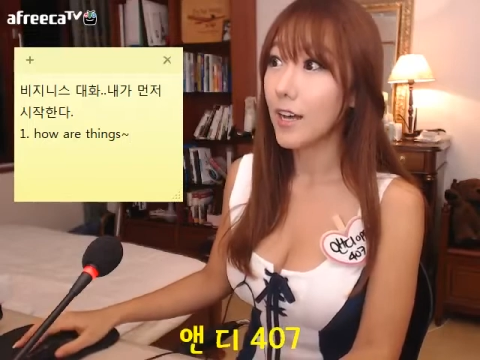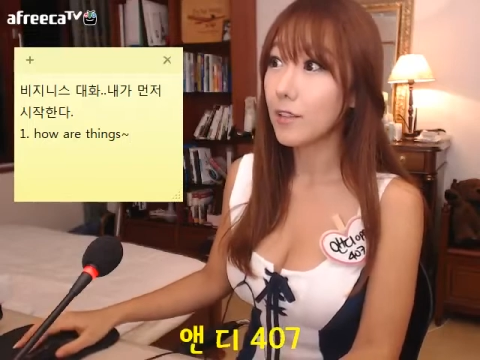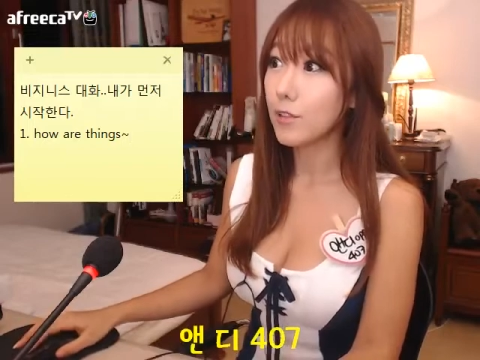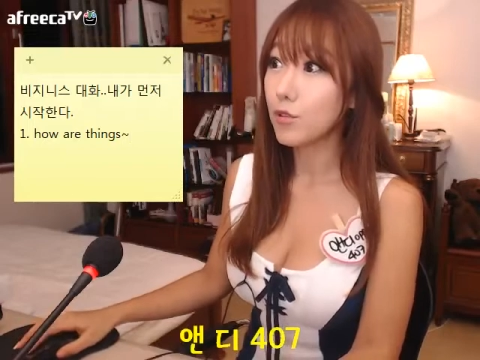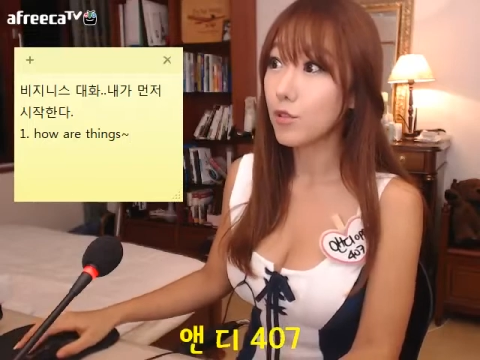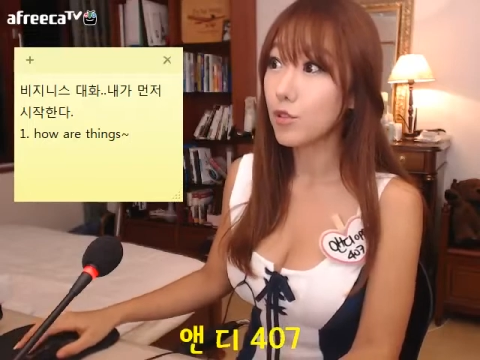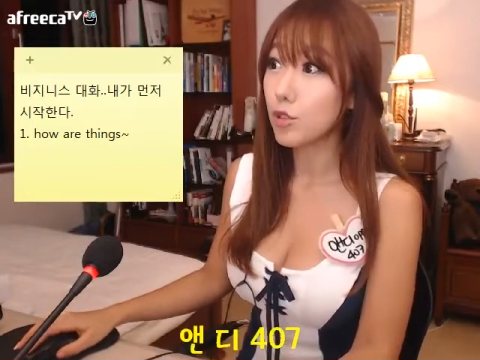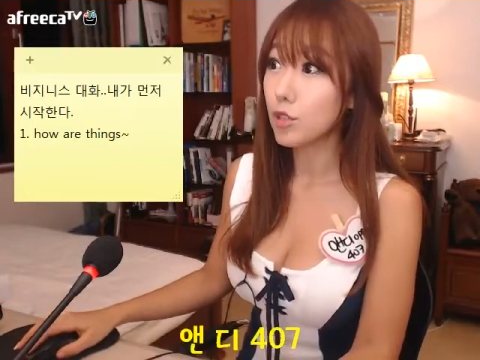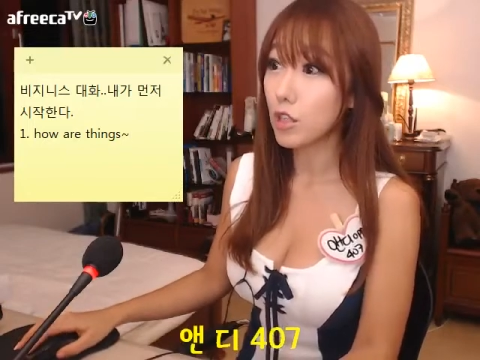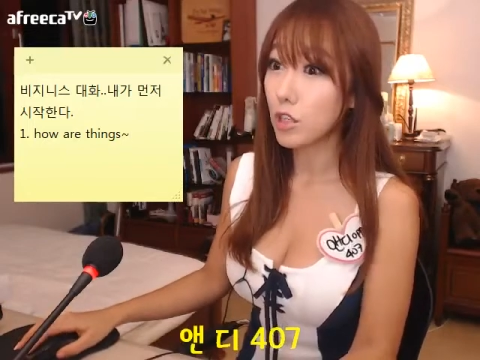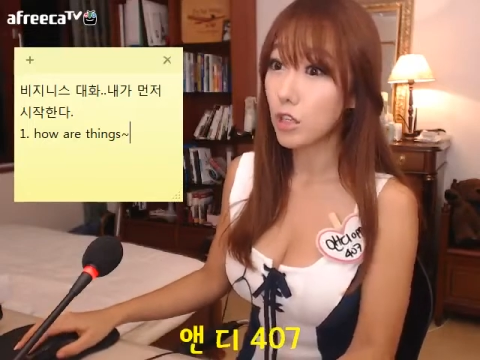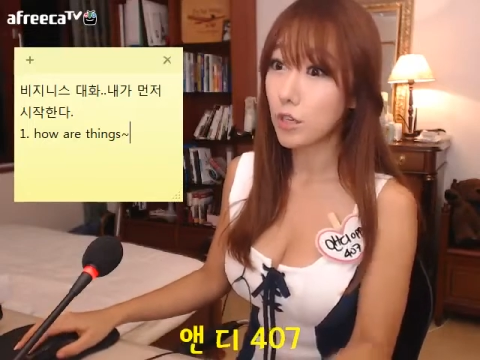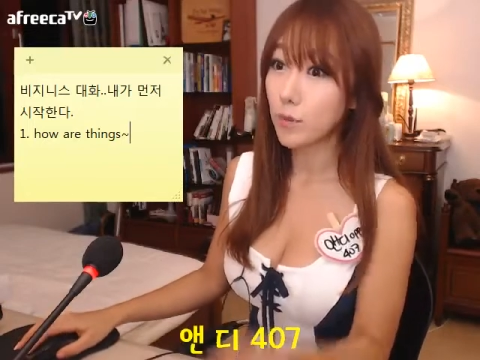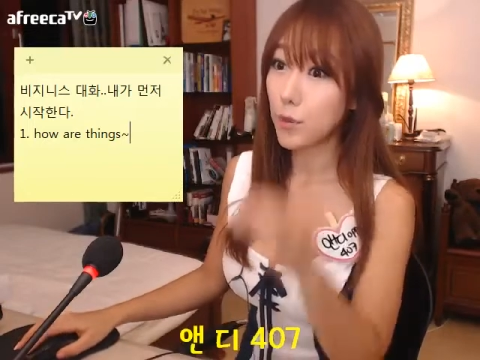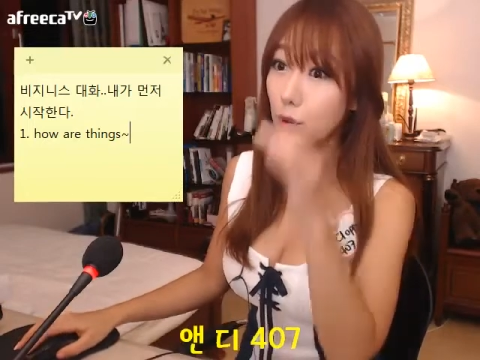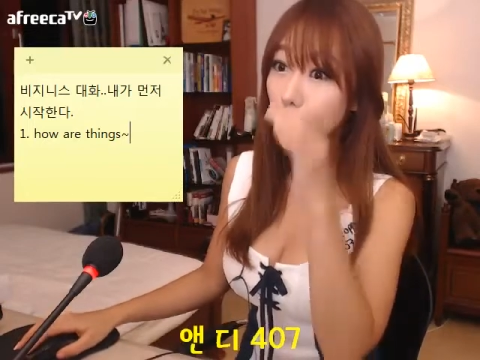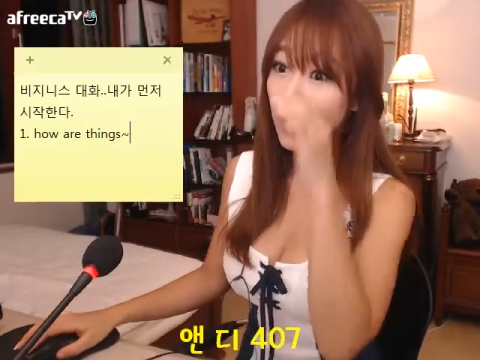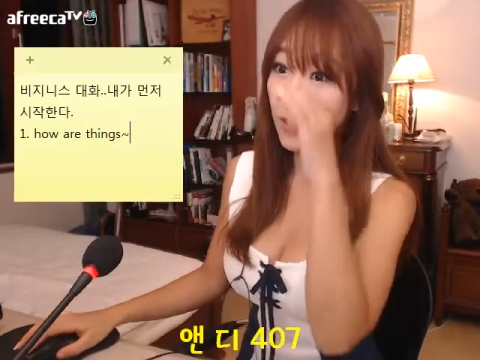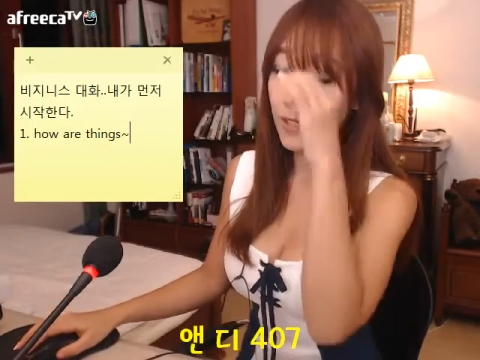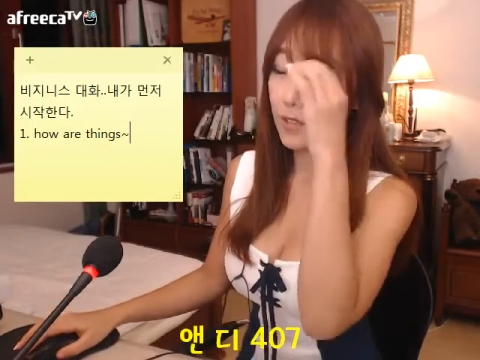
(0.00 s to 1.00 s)

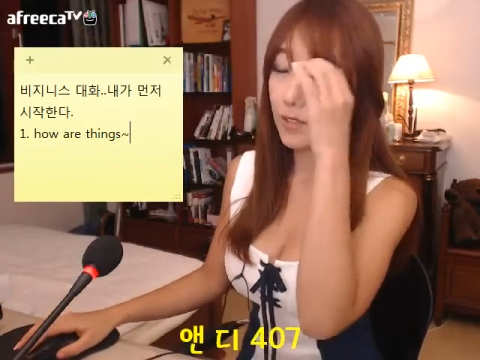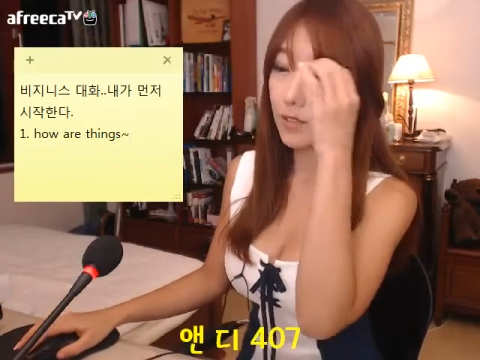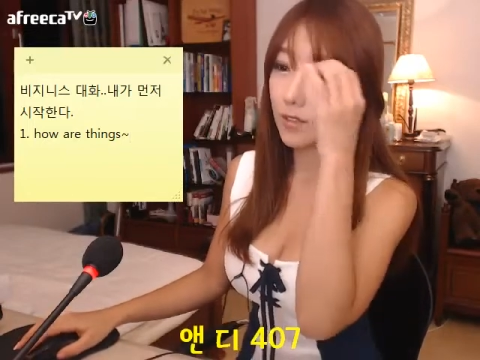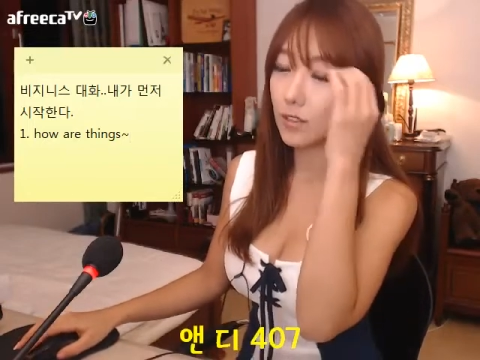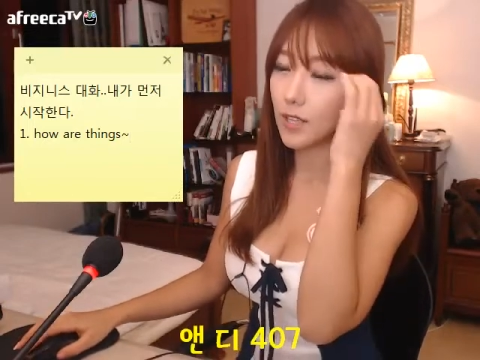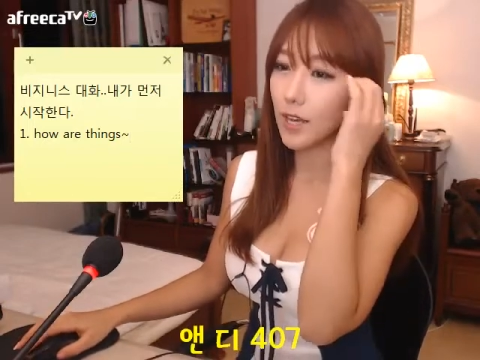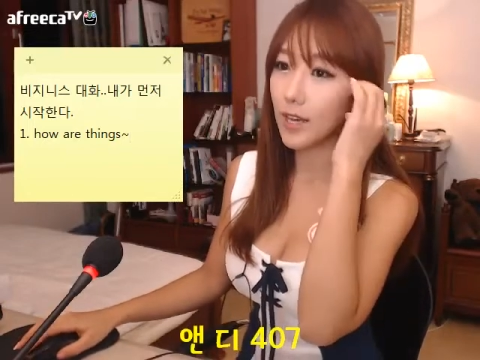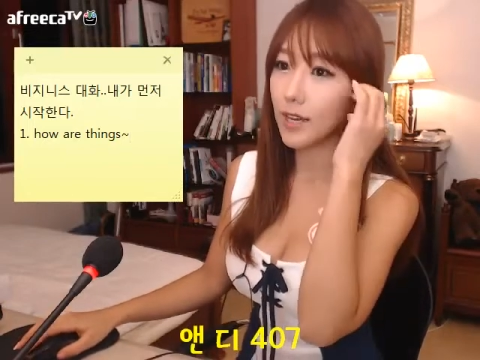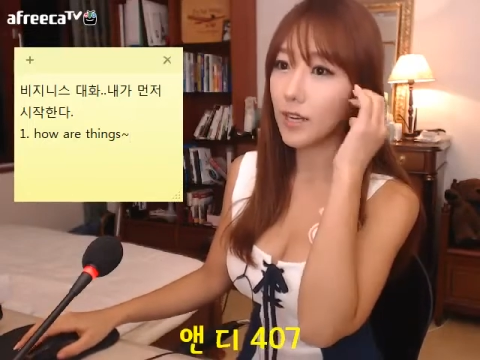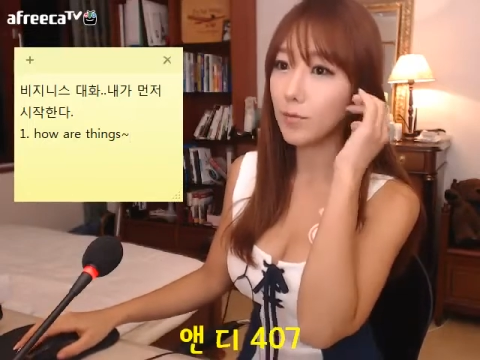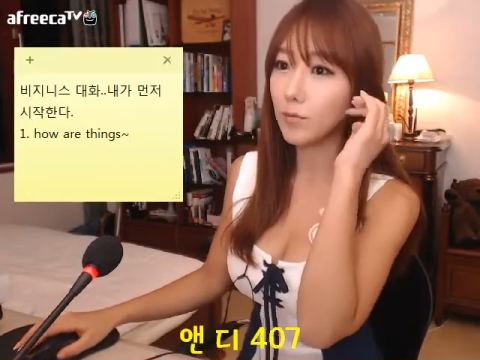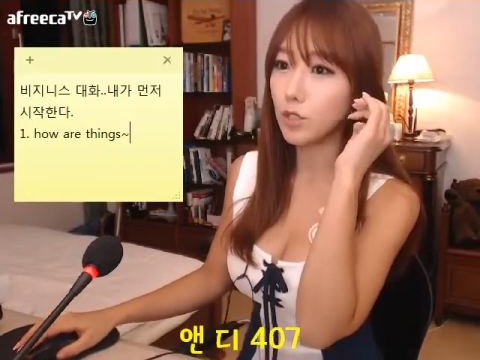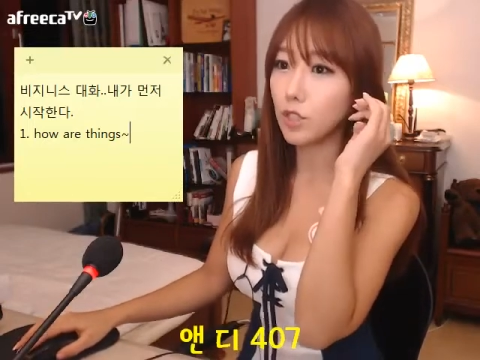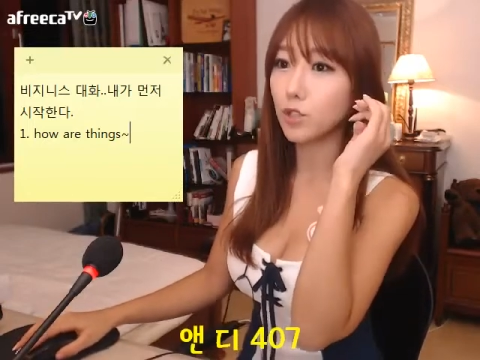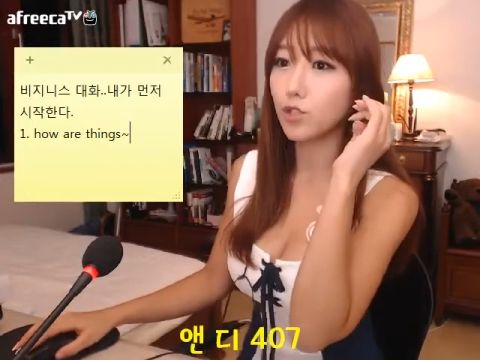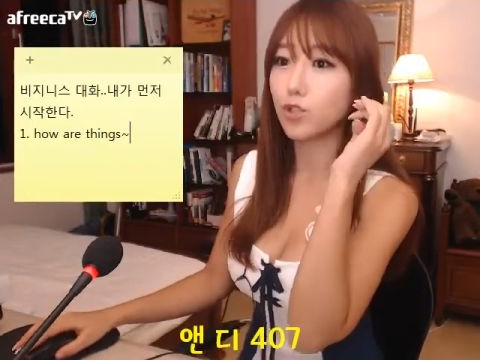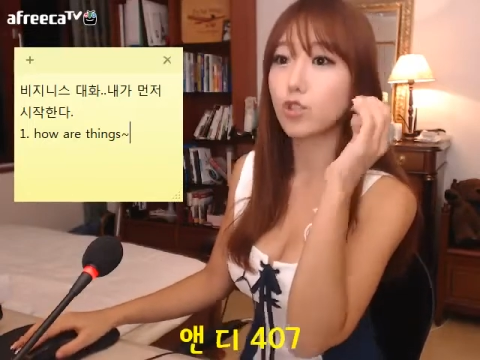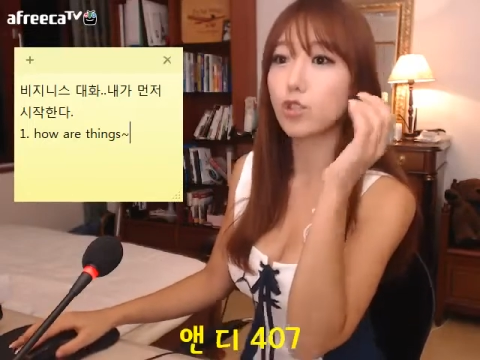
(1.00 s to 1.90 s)
한국적인 표현에서는 사람들이